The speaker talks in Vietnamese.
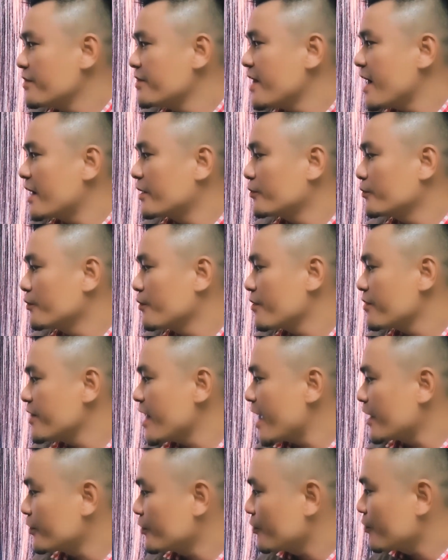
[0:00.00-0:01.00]
That'll,
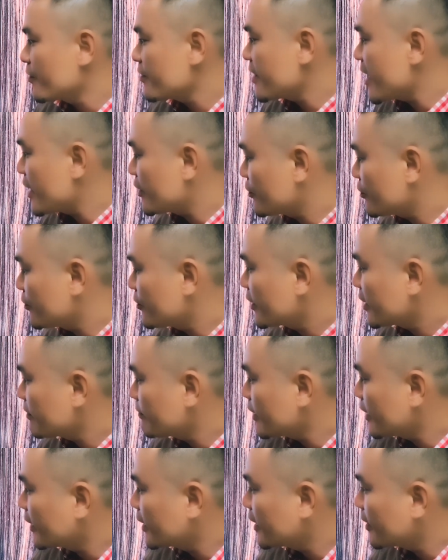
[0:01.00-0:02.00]
that'll, that'll.
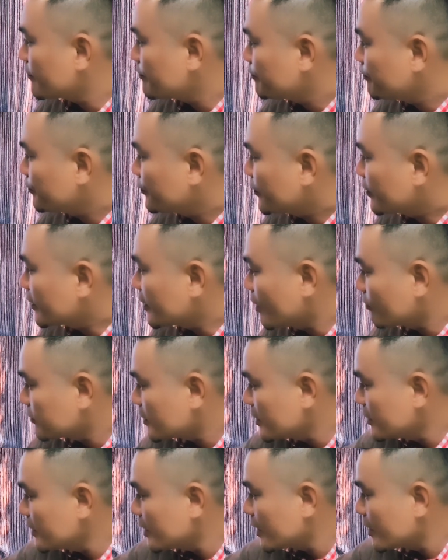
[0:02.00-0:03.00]
Các bạn ha. Đọc
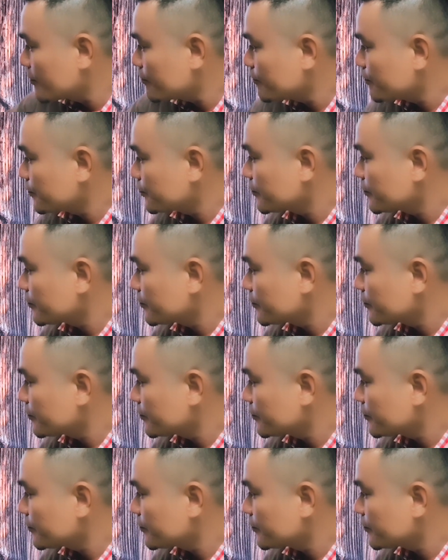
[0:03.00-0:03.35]
thử nè.